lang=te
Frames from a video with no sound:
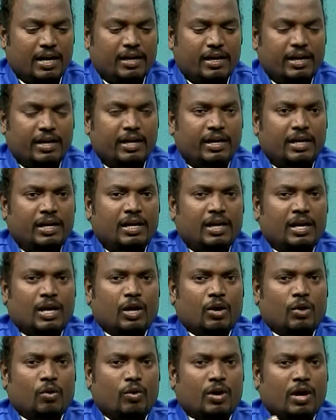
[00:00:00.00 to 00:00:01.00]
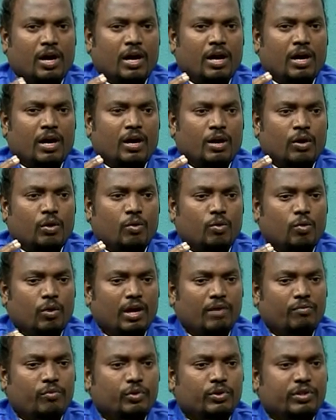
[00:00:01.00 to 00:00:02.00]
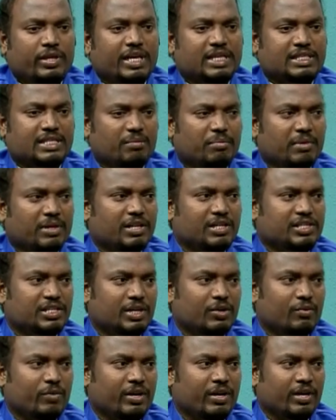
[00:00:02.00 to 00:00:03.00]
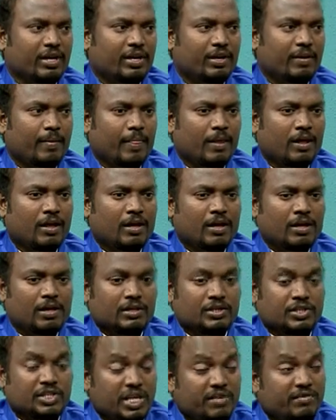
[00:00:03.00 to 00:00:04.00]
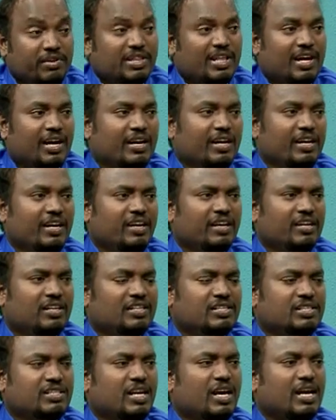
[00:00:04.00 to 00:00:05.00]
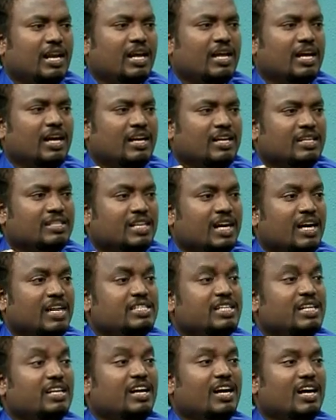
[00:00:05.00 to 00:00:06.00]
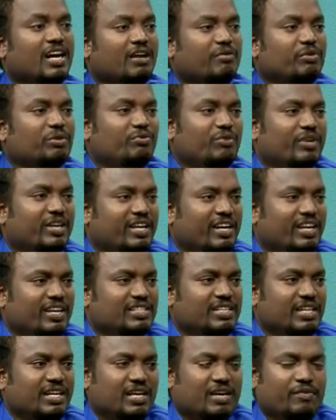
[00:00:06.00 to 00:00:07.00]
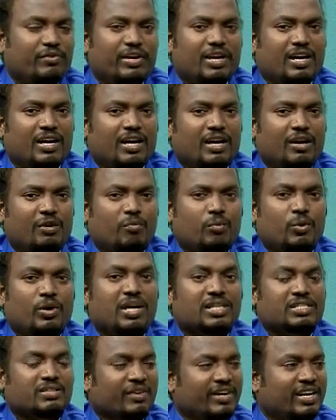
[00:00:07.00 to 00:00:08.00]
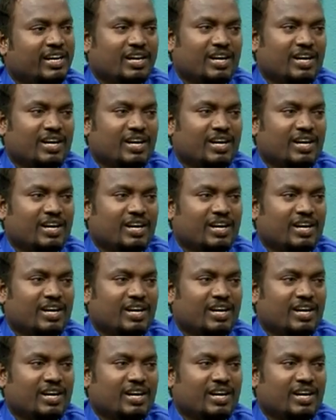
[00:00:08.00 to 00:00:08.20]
అంటే ఒక కుల వృత్తికి సంబంధించినటువంటి జీవితాన్ని చాలా సహజంగా కవిత్వీకరించిన కవిగా మునాస వెంకట